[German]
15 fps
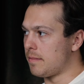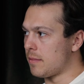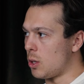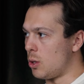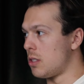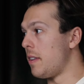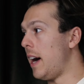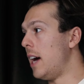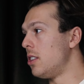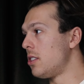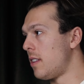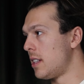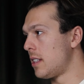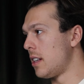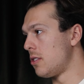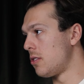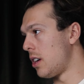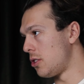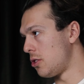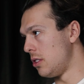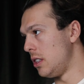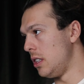Und 2021 dann
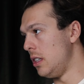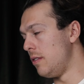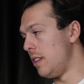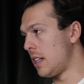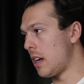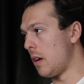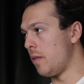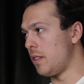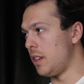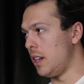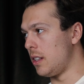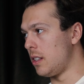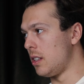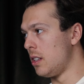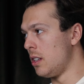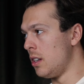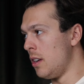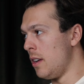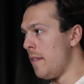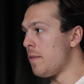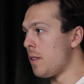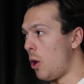sogar schon die Wettkampfdiät
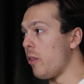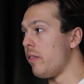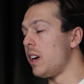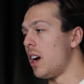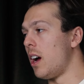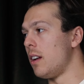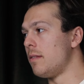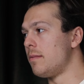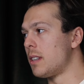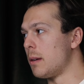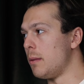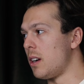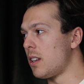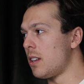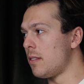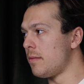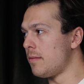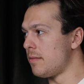auch vegan gemacht.